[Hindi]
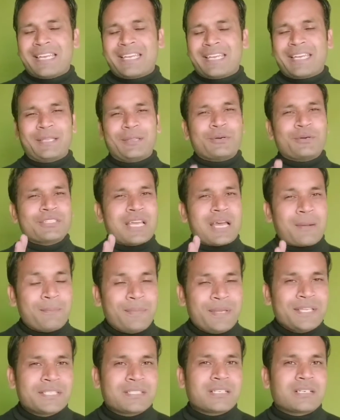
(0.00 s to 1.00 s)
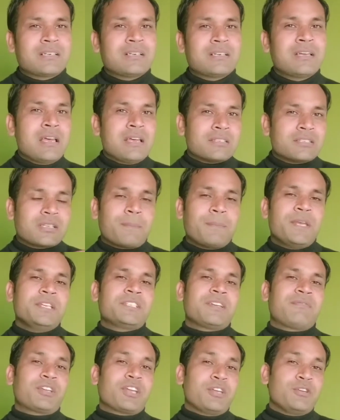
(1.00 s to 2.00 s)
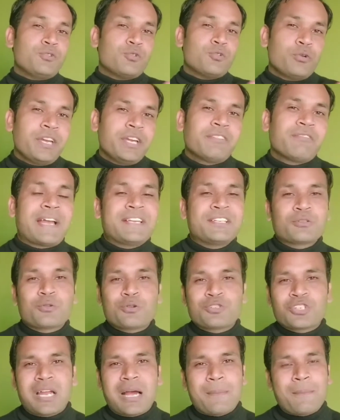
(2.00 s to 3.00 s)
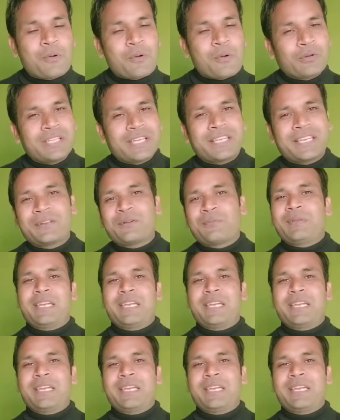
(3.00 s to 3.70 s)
से लेकर 2020 तक सभी शिफ्ट के यूनिट वाइज क्वेश्चन आपको देखने को